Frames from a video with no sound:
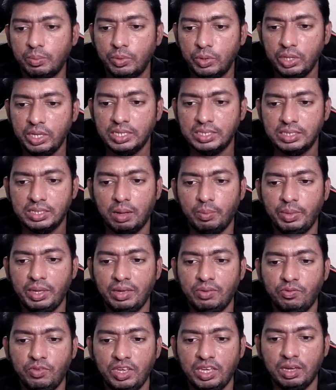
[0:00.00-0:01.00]
முனியசாமி
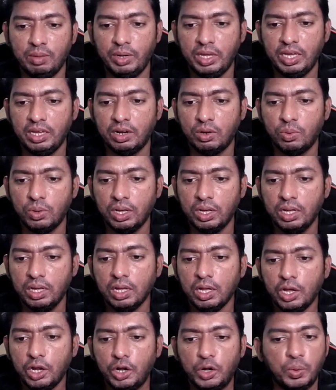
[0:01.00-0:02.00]
வி அப்படிங்கிறவங்க
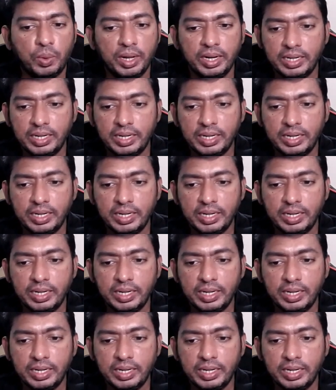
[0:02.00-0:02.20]
நோ